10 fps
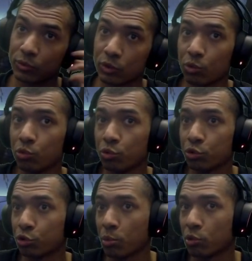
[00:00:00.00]
Ну,
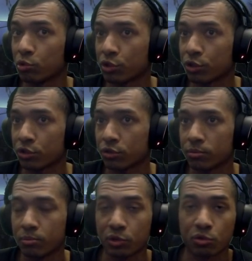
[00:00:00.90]
что могу сказать?
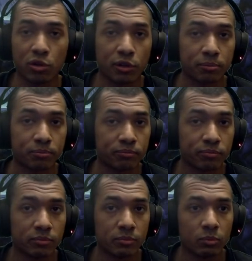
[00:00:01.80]
Прикольно.
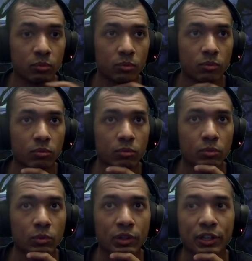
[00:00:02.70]

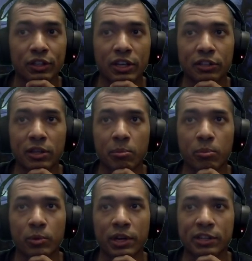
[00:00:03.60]
Накидали
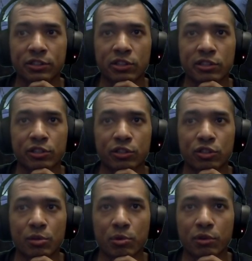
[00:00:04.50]
там реакции различных
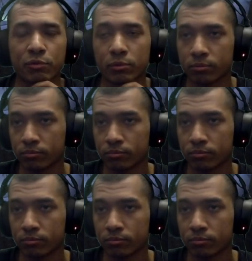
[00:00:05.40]
стримеров.